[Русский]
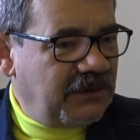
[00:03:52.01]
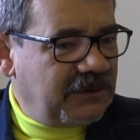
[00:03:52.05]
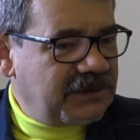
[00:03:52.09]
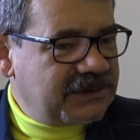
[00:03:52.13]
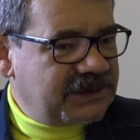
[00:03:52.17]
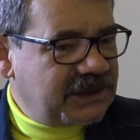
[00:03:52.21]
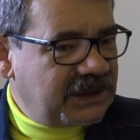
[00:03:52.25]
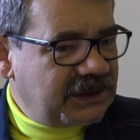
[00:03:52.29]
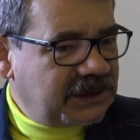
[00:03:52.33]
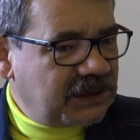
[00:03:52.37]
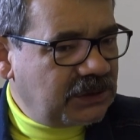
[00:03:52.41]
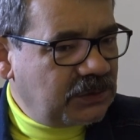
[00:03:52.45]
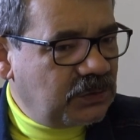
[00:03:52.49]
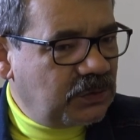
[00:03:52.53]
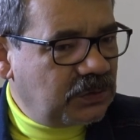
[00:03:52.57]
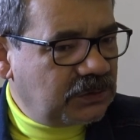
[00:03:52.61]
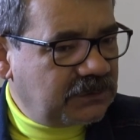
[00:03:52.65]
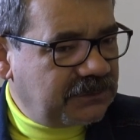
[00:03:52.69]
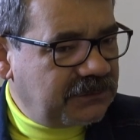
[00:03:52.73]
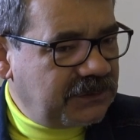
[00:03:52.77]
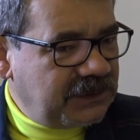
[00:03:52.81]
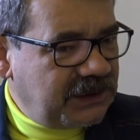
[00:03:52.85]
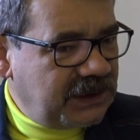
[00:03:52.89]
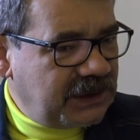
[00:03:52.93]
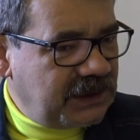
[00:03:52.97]
За этот
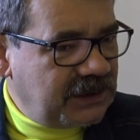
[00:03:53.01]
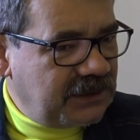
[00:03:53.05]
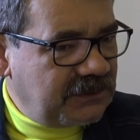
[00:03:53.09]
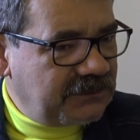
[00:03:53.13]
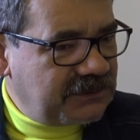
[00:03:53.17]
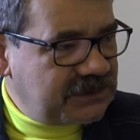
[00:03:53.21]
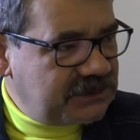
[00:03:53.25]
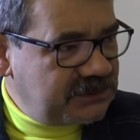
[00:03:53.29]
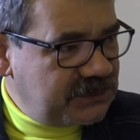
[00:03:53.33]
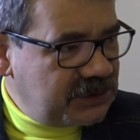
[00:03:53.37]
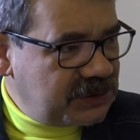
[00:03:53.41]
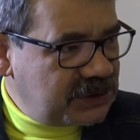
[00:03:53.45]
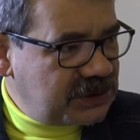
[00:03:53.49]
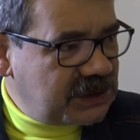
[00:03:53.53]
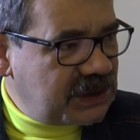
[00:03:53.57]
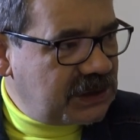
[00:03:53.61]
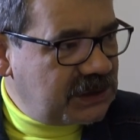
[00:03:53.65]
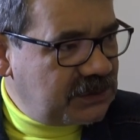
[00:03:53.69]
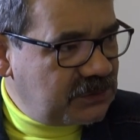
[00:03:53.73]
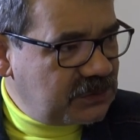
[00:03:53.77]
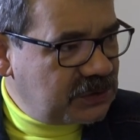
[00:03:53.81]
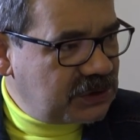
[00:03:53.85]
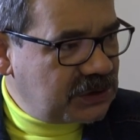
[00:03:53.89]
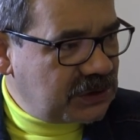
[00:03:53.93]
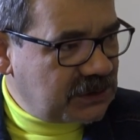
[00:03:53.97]
год вы ей
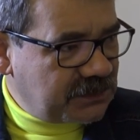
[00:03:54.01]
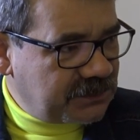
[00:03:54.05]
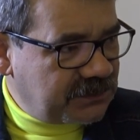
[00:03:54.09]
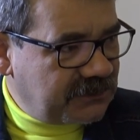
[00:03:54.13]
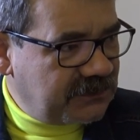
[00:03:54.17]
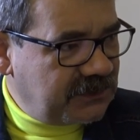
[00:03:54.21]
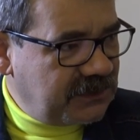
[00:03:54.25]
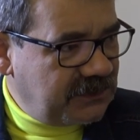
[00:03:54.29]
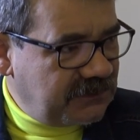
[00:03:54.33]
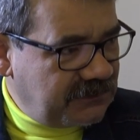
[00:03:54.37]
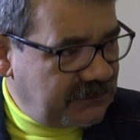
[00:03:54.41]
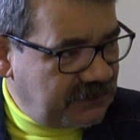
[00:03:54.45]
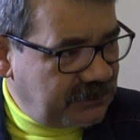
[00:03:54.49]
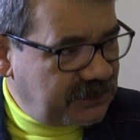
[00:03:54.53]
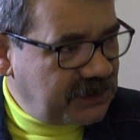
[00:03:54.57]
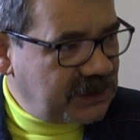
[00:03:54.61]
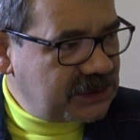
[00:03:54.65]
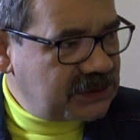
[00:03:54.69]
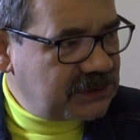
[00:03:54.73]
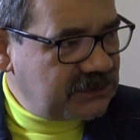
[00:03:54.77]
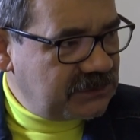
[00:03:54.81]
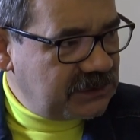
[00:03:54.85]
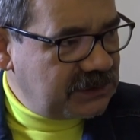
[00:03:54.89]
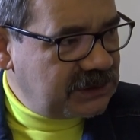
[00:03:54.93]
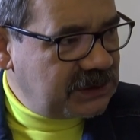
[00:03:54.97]
возмещали ущерб, вы ей
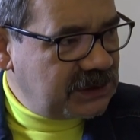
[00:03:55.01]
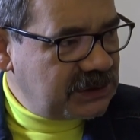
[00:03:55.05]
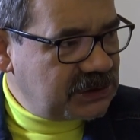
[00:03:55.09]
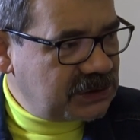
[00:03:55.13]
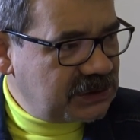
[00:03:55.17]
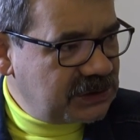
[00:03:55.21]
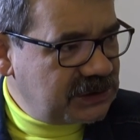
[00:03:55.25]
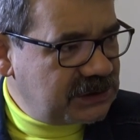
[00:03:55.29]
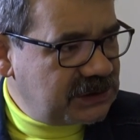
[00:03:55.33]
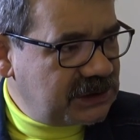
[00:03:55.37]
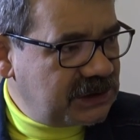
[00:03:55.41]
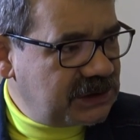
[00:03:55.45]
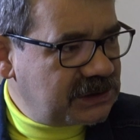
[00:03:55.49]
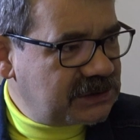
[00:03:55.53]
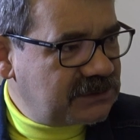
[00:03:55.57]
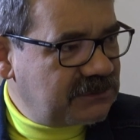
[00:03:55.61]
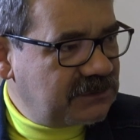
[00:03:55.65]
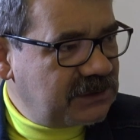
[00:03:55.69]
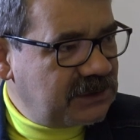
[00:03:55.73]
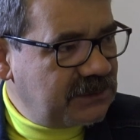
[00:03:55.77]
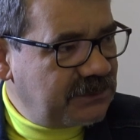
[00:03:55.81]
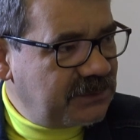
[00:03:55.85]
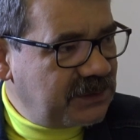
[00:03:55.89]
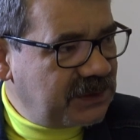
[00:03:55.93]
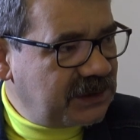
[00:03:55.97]
выплачивали денежные средства
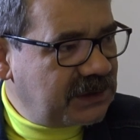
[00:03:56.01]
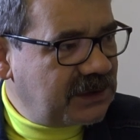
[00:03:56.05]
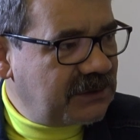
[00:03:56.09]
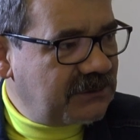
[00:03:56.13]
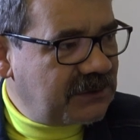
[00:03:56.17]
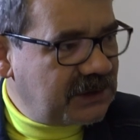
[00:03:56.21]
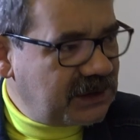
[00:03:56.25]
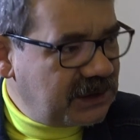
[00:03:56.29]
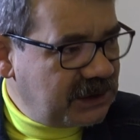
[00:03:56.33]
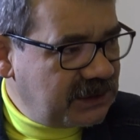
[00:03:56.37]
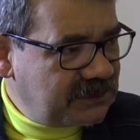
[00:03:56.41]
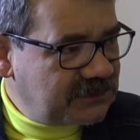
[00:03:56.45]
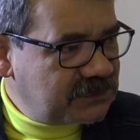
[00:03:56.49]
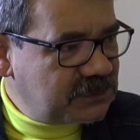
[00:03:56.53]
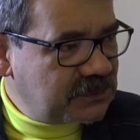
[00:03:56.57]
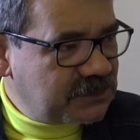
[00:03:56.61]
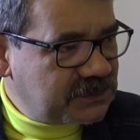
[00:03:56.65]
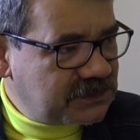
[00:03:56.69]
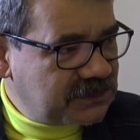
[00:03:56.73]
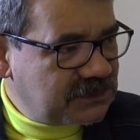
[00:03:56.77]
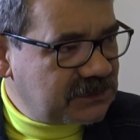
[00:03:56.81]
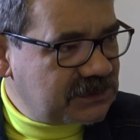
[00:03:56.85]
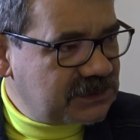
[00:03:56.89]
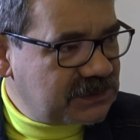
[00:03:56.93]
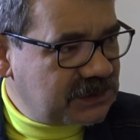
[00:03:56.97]
или передавали ей в
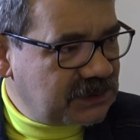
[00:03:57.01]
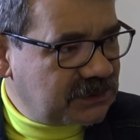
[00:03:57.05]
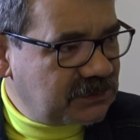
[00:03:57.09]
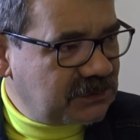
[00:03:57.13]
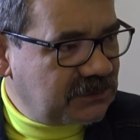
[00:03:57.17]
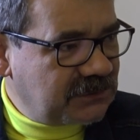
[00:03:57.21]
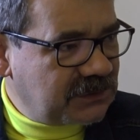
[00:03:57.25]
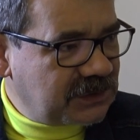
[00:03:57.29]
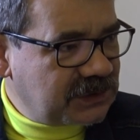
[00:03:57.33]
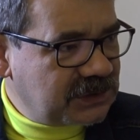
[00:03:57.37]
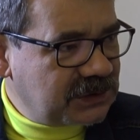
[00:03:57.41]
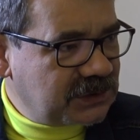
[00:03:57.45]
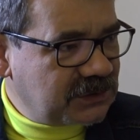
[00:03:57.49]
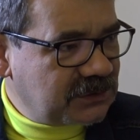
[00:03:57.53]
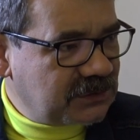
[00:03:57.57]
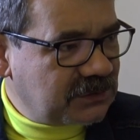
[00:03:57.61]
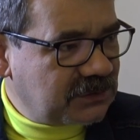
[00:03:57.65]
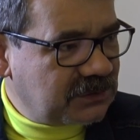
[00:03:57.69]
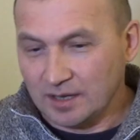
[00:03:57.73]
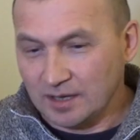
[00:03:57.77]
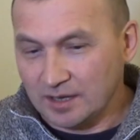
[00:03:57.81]
собственность эту квартиру?